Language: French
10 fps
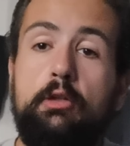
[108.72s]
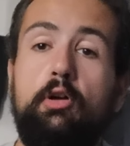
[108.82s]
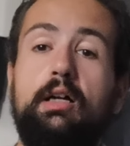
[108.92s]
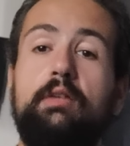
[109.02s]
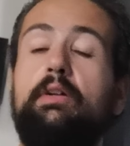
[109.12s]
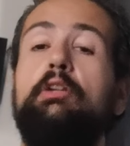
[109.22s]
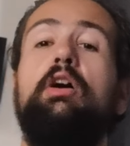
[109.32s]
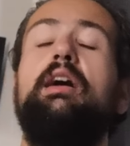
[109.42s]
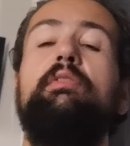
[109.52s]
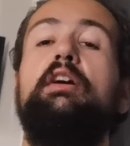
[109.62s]
il leur,
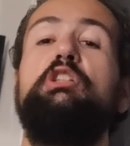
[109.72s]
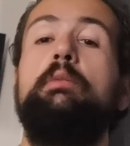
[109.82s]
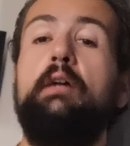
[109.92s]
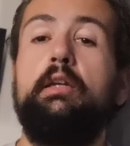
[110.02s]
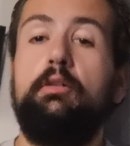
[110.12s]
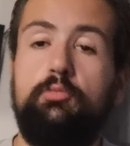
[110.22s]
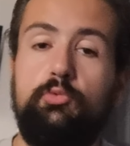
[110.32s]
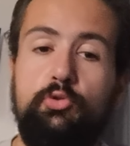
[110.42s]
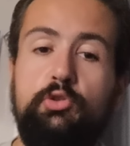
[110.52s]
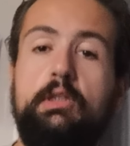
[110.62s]
arrivera jamais rien,
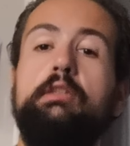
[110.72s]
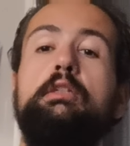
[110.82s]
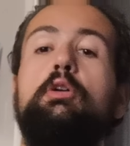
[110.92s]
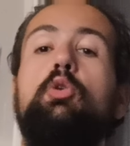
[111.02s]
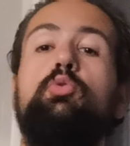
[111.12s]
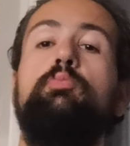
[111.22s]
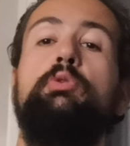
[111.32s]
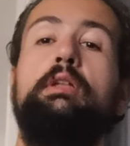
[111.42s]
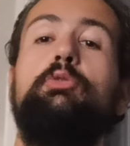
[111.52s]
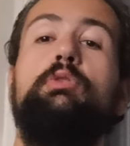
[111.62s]
jusqu'à ce qu'ils rencontrent
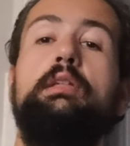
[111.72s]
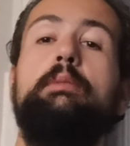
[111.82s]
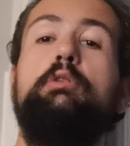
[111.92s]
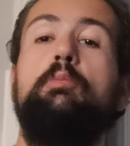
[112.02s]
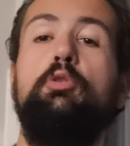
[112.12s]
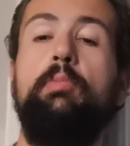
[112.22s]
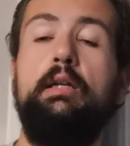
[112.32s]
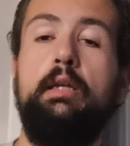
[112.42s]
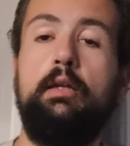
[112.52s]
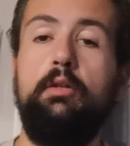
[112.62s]
peut-être une équipe comme le
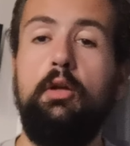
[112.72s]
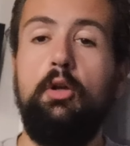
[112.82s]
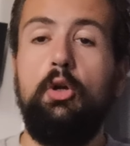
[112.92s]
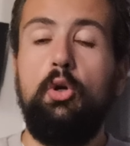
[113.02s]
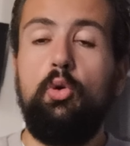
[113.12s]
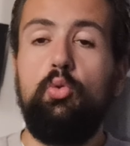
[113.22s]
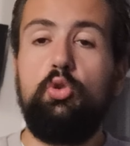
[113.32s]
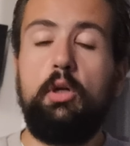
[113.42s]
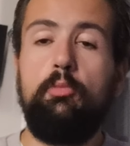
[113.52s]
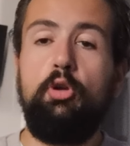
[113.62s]
Bayern
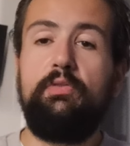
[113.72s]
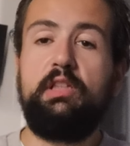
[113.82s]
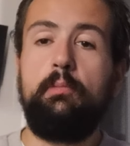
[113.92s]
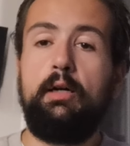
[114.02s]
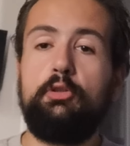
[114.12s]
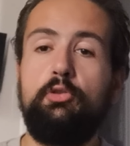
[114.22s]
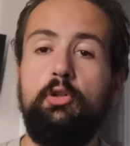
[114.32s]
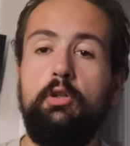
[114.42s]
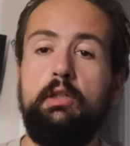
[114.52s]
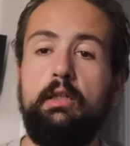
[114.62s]
ou comme le FC
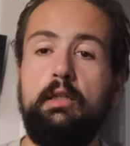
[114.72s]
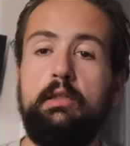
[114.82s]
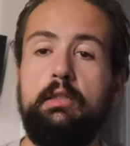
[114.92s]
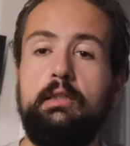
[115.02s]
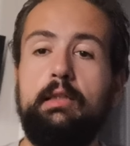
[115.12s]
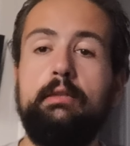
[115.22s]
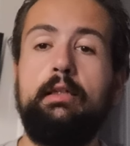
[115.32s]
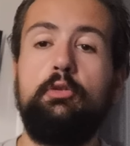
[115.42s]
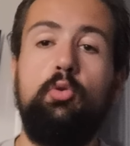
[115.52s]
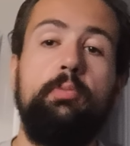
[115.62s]
Barcelone et qu'ils les
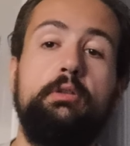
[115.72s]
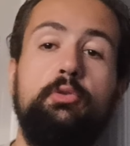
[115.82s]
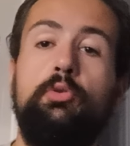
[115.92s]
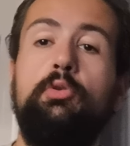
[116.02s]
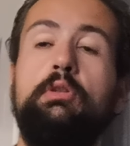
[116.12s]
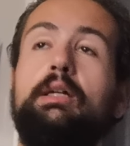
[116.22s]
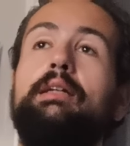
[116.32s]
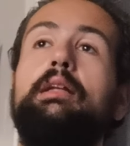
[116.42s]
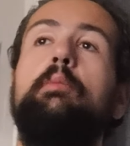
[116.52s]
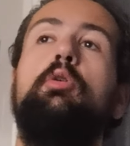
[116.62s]
carnarderont parce que
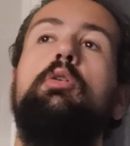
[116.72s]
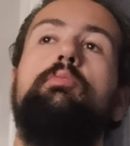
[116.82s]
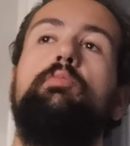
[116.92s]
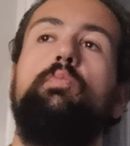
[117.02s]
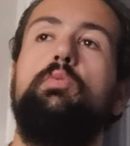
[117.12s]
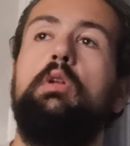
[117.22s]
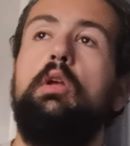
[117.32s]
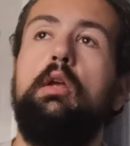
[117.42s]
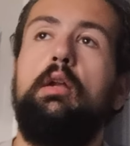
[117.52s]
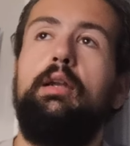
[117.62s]
très clairement,
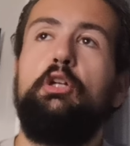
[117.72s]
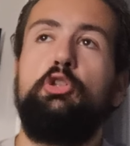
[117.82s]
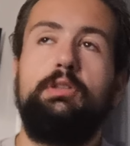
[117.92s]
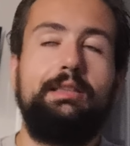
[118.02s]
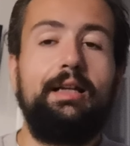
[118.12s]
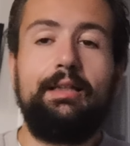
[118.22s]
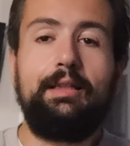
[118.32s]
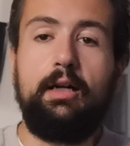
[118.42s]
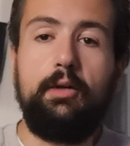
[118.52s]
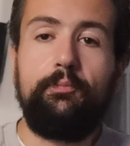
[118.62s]
la chance
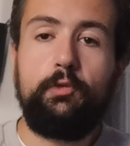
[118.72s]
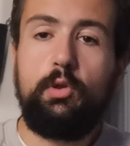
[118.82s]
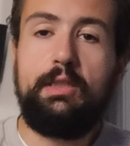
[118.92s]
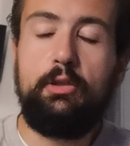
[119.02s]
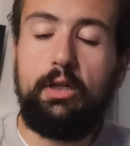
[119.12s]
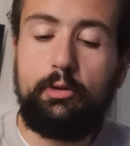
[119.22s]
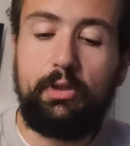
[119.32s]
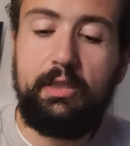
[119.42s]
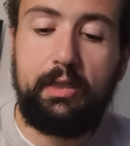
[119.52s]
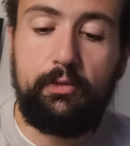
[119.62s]
s'arrêtera, quoi
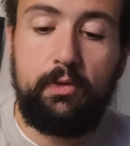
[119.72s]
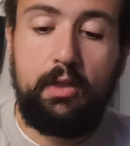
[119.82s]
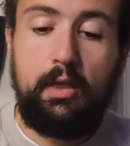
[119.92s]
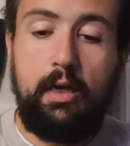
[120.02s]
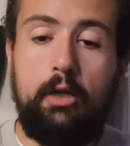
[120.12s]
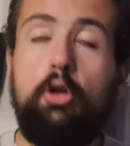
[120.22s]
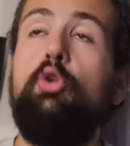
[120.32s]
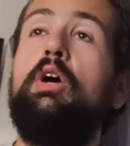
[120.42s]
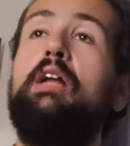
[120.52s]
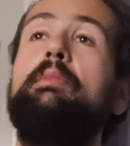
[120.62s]
qu'il arrive.
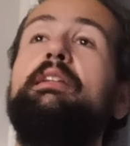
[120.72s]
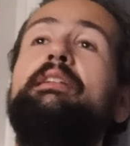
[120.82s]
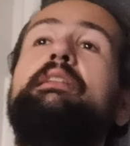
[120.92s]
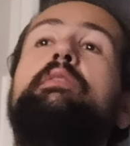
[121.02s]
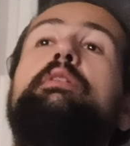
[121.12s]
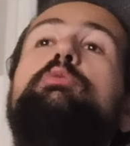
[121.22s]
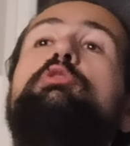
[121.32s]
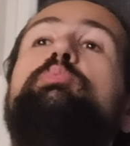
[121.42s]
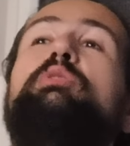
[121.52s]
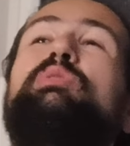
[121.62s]
Alors le Real Madrid est invaincu
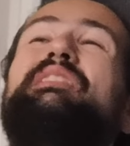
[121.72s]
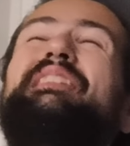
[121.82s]
depuis le